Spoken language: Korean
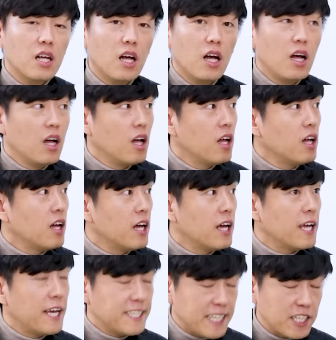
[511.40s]
그 작년 연말에
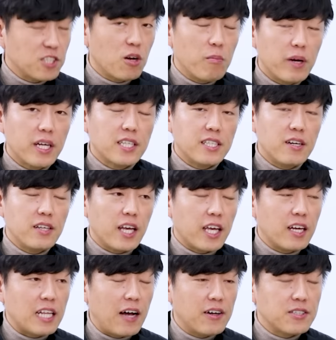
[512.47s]
그런 네, 작년 연말에 네, 그런
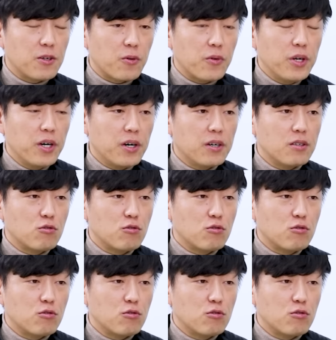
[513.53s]
얘기가 나왔었고요.